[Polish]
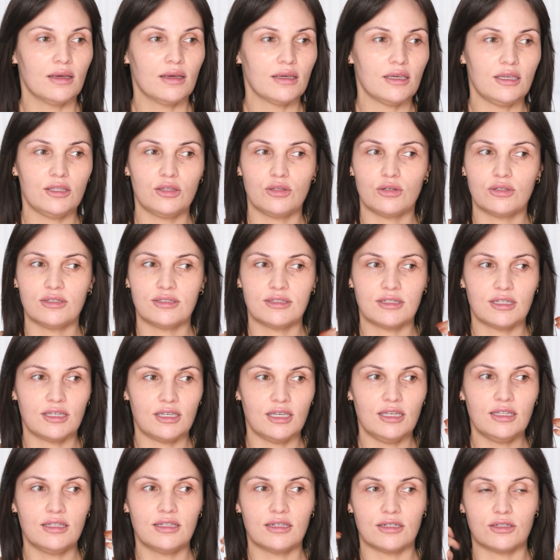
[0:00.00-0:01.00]
I to jest
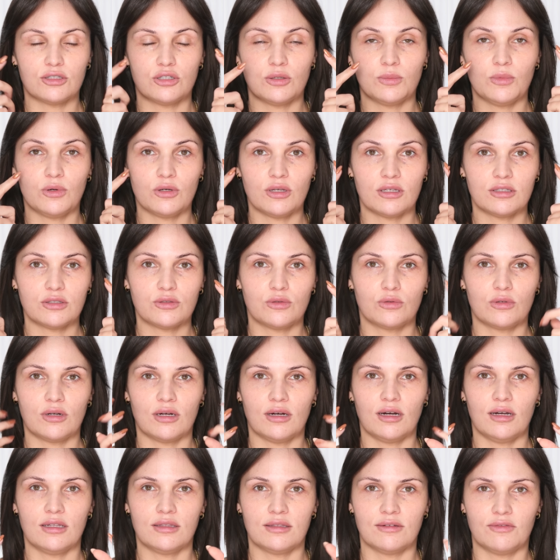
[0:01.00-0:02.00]
hit, że moja
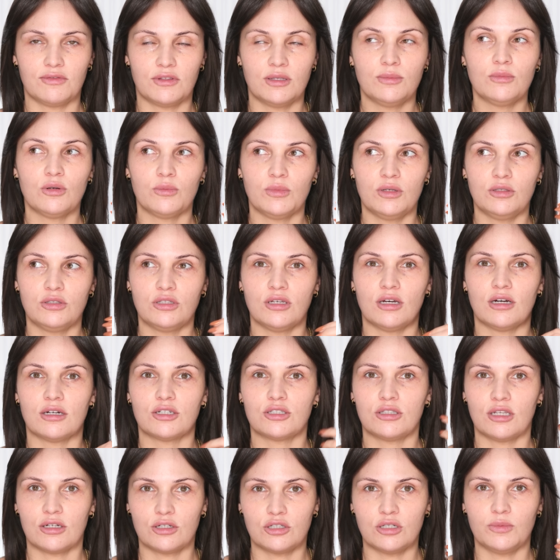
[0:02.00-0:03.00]
skóra w tym momencie
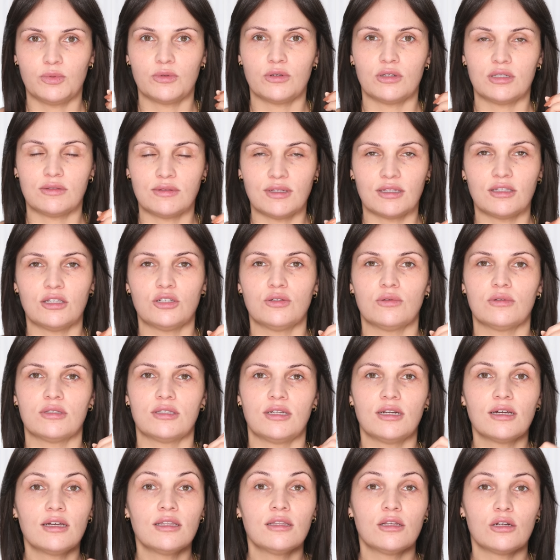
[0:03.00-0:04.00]
aż tak szybko jest w stanie się
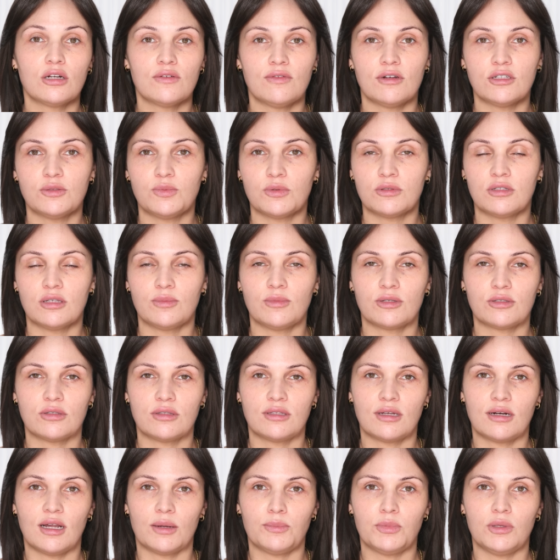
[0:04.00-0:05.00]
zregenerować po tej
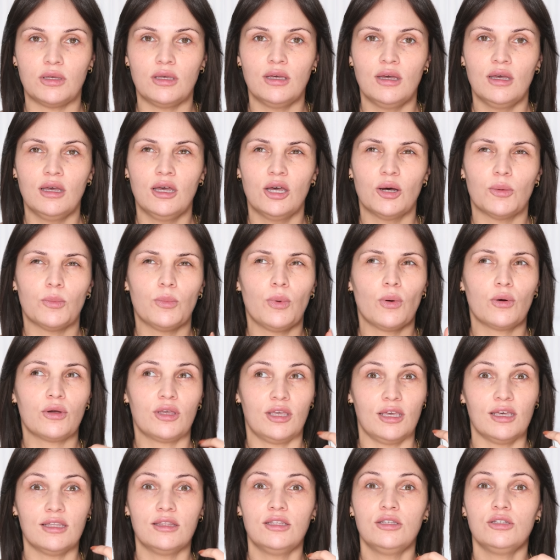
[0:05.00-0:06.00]
mezoterapii, bo
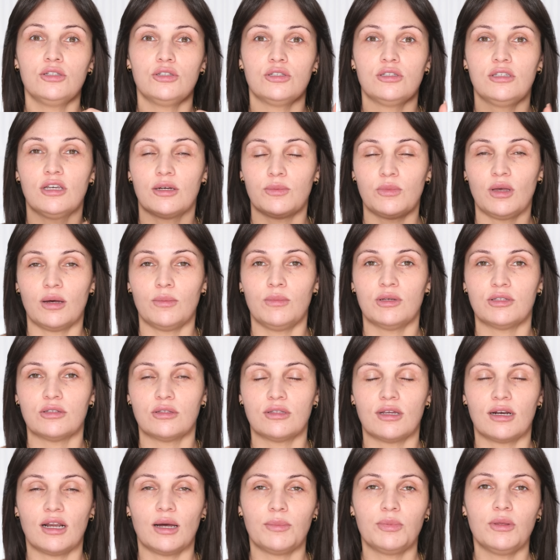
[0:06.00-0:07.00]
kiedyś, jak miałam
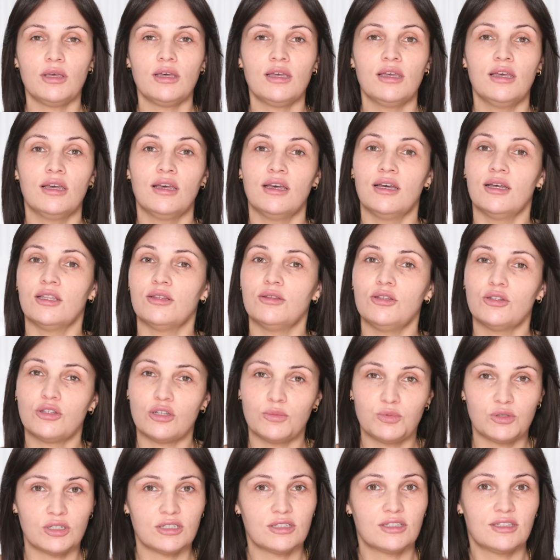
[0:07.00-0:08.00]
mezoterapię, no
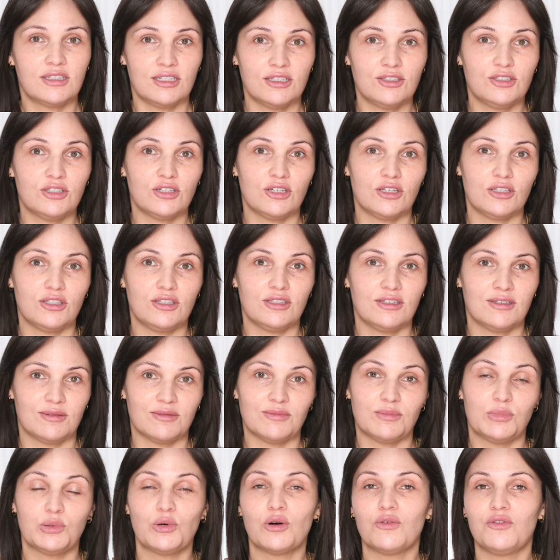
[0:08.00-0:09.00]
to przez tydzień
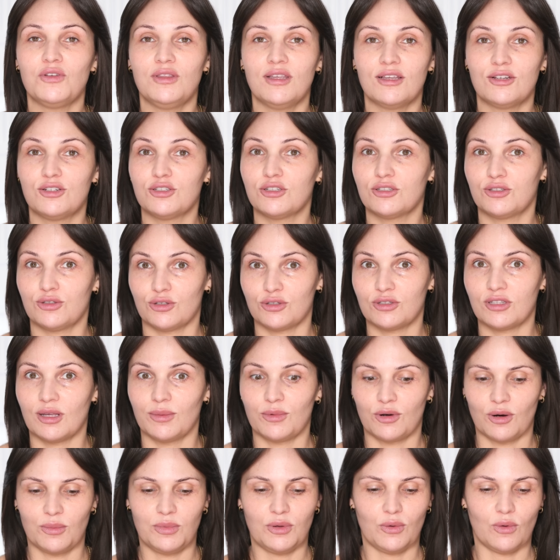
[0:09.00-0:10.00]
było widać, że coś
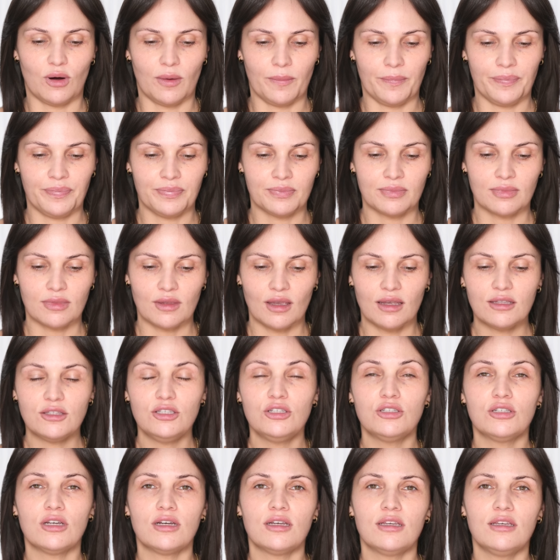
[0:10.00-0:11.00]
tam robiłam. A
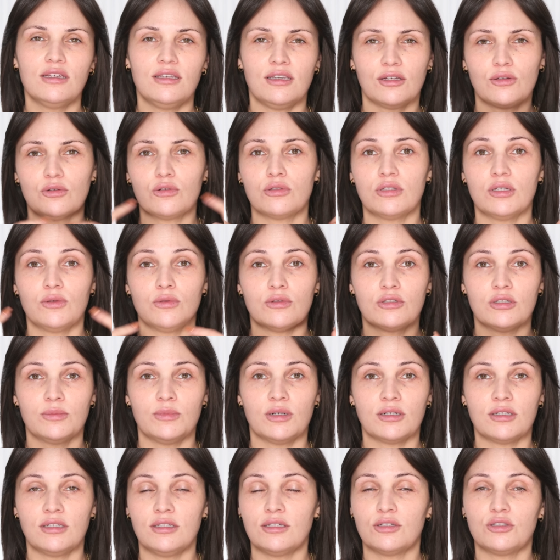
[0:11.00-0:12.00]
dzisiaj, jak już nałożę
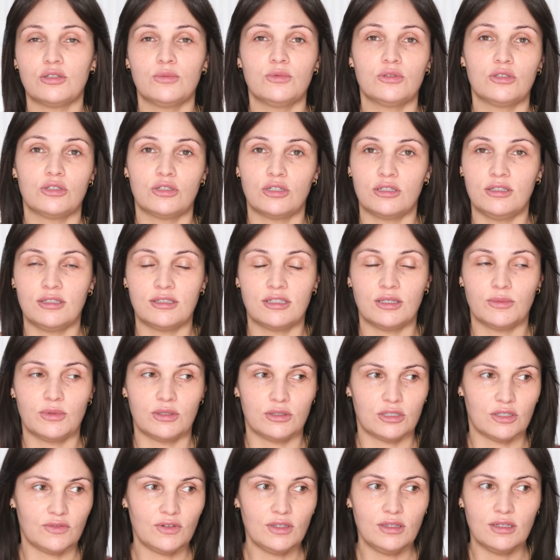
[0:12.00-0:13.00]
makijaż, to myślę, że nic nie
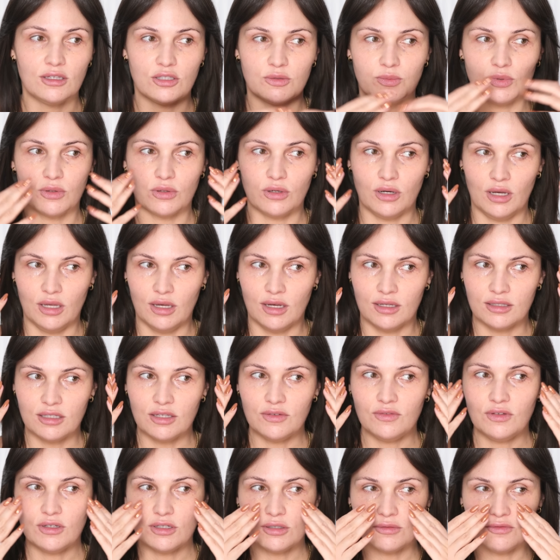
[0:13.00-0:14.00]
będzie widać, bo
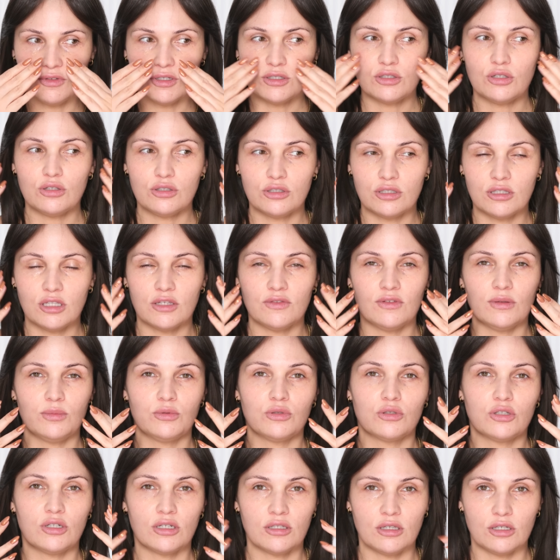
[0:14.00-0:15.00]
te w większości te
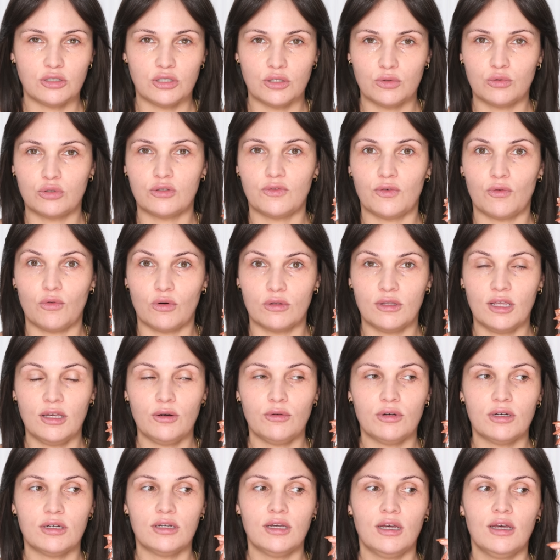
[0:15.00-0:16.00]
wybrzuszenia się już
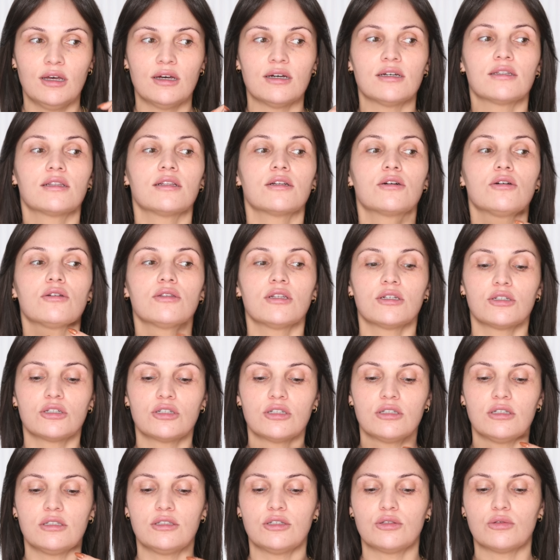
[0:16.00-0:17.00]
wchłonęły, tylko na
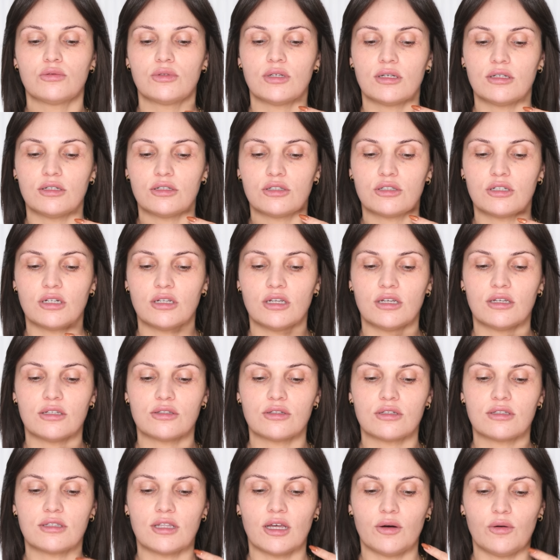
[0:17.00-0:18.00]
szyi gdzieś tutaj jeszcze
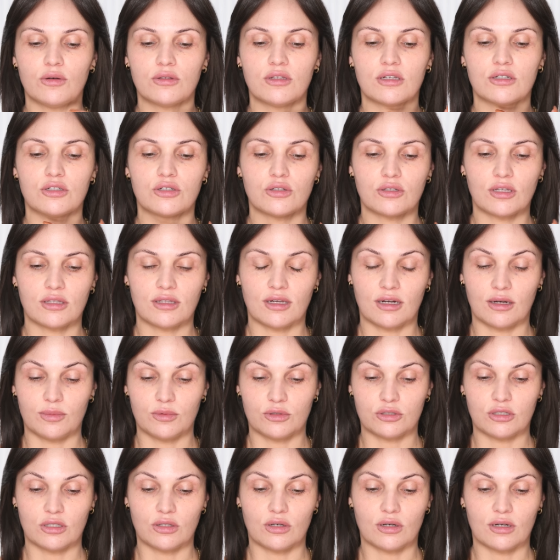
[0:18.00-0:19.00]
zostało, także ona tak
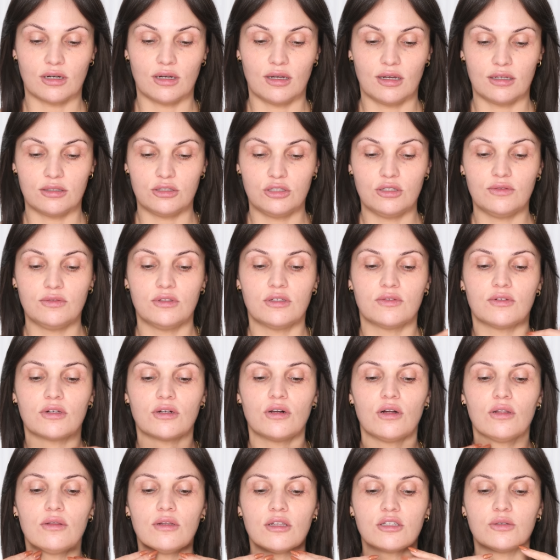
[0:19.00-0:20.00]
może trochę dziwnie
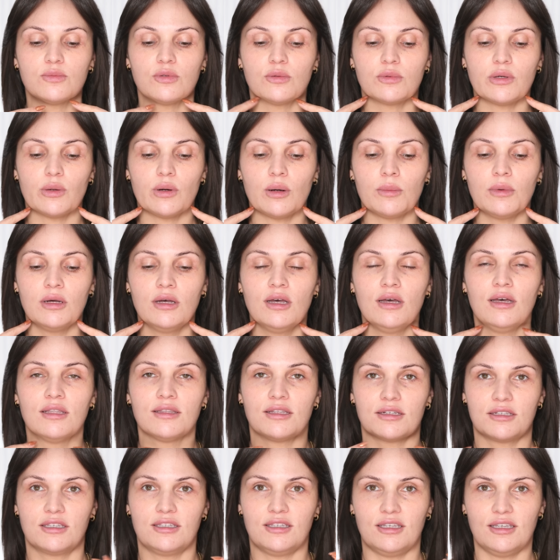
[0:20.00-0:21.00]
wyglądać, bo miałam
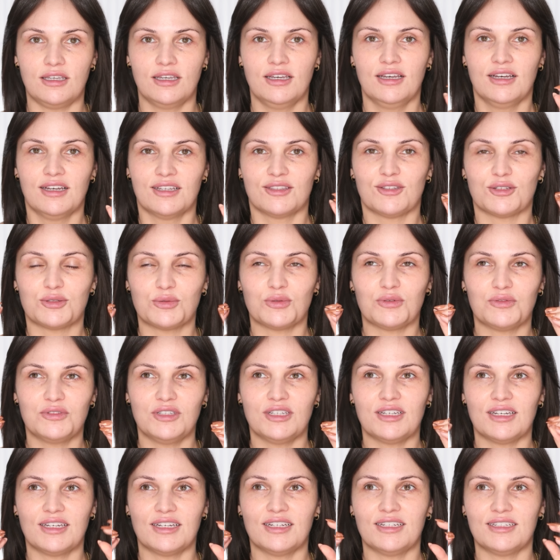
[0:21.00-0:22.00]
taki
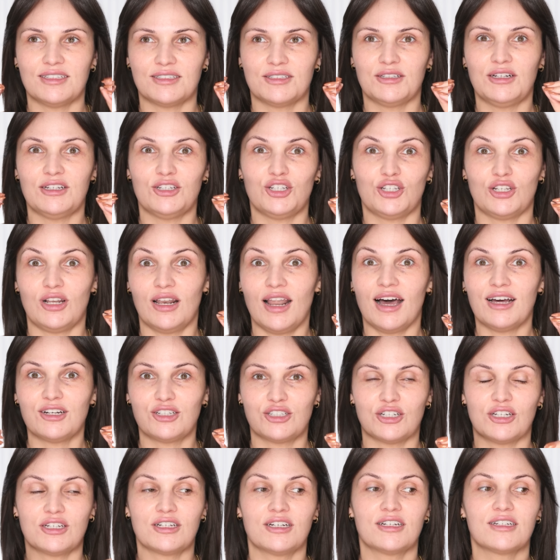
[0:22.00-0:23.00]
dosłownie e,
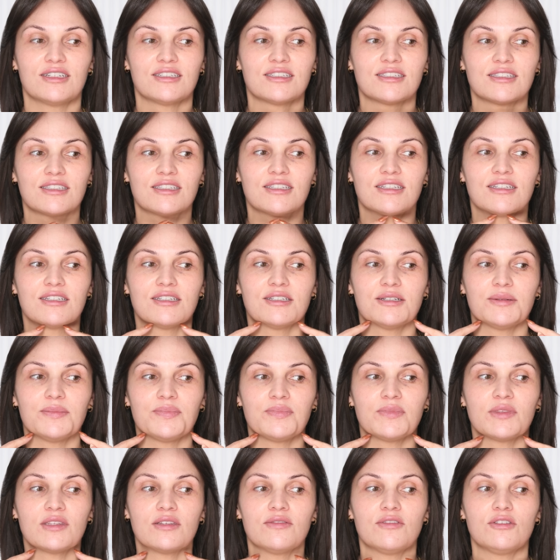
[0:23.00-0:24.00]
ślaczek z,
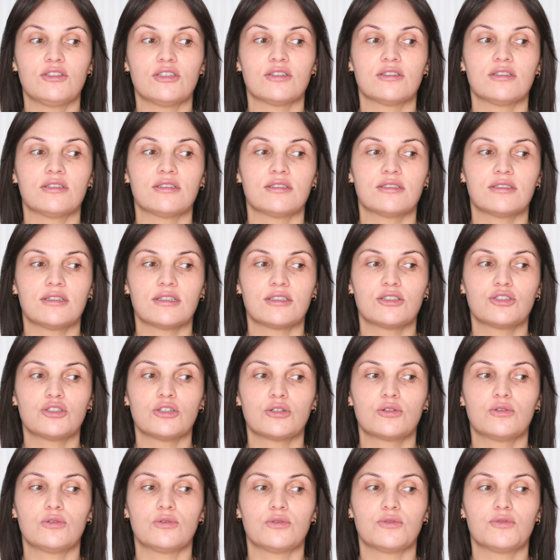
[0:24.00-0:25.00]
wiecie, ze
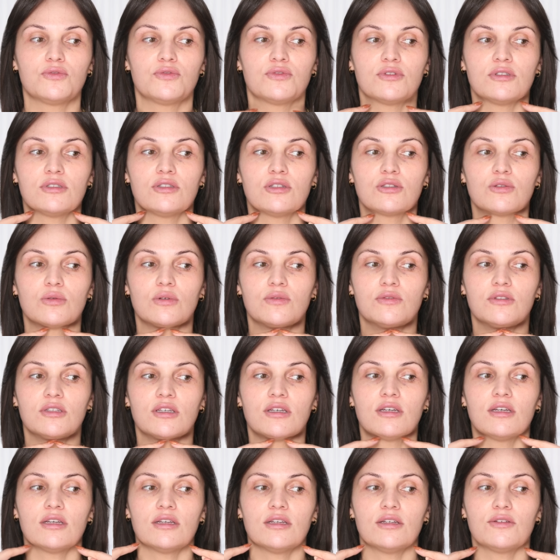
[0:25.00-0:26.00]
szyków e,
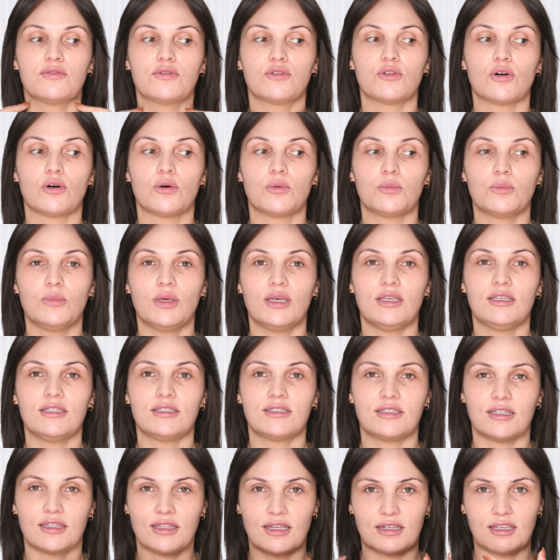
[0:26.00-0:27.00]
dosłownie w to
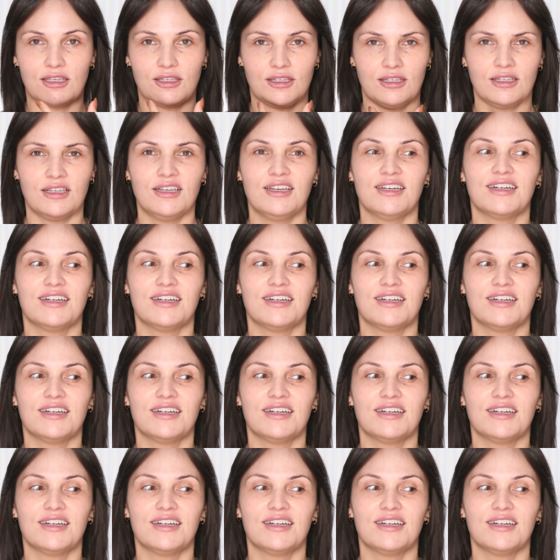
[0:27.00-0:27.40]
miejsce, taki